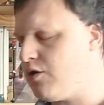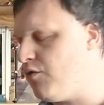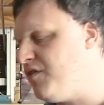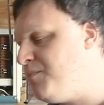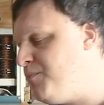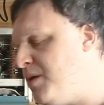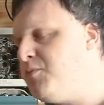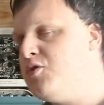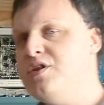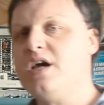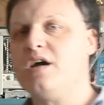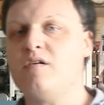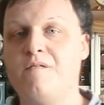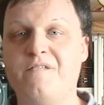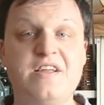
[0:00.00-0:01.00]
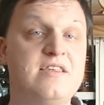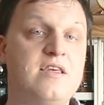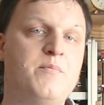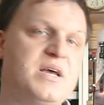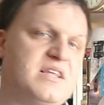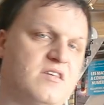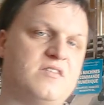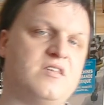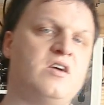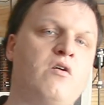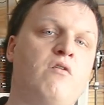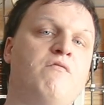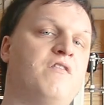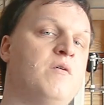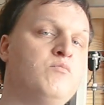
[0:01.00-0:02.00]
Et qu'on vienne pas me dire qu'en fait c'est pas
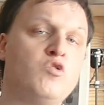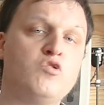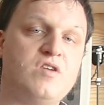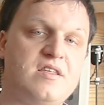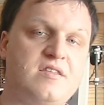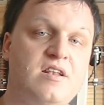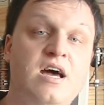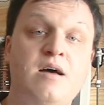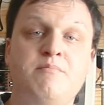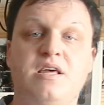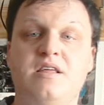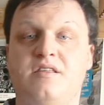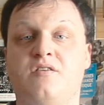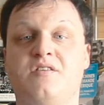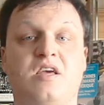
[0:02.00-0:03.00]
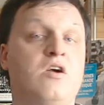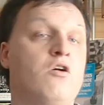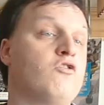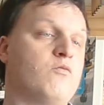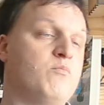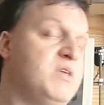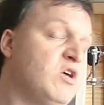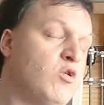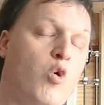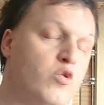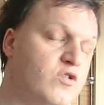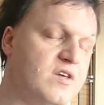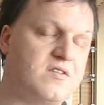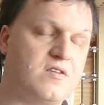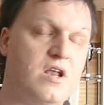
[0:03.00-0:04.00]
150 femto-tesla mais 150
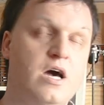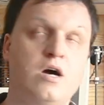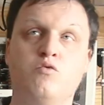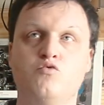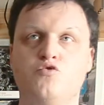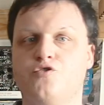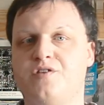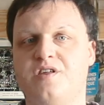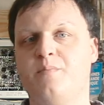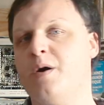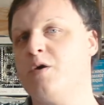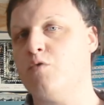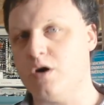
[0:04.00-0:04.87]
micro-tesla ou je sais pas